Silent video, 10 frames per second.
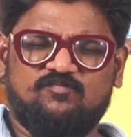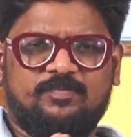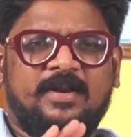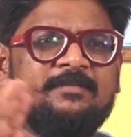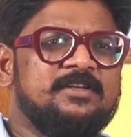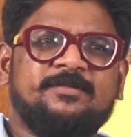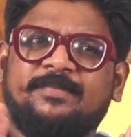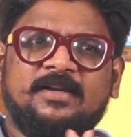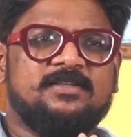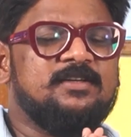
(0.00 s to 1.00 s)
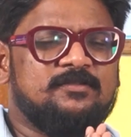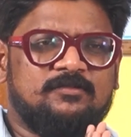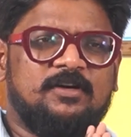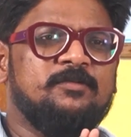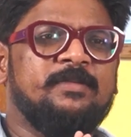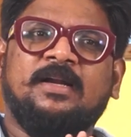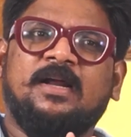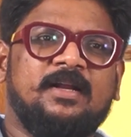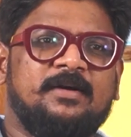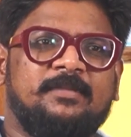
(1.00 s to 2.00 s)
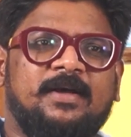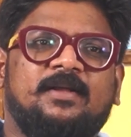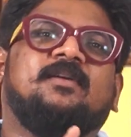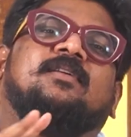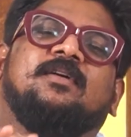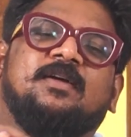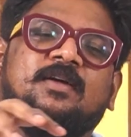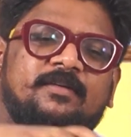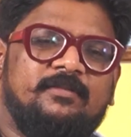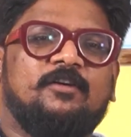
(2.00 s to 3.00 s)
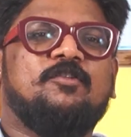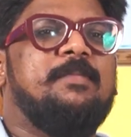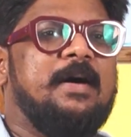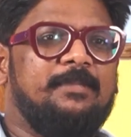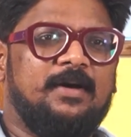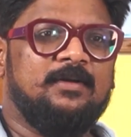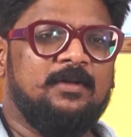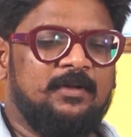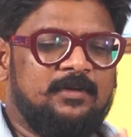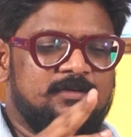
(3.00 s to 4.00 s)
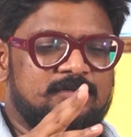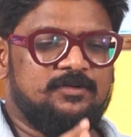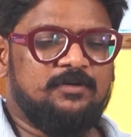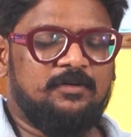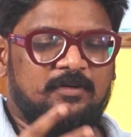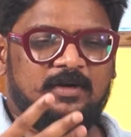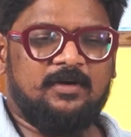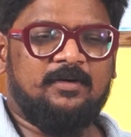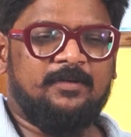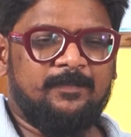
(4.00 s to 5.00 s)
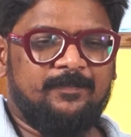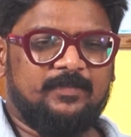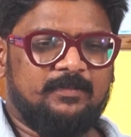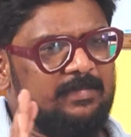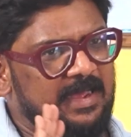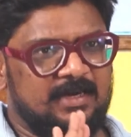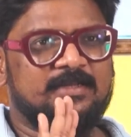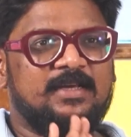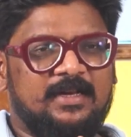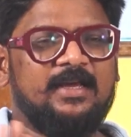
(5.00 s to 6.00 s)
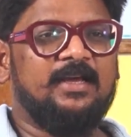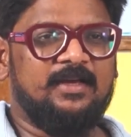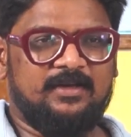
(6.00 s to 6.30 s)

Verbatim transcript: ప్రేమించి పెళ్లి చేసుకున్నాడు మిర్నాని అమ్మాయిని వీళ్ళకో పాప hmm. సో బాగానే జరిగే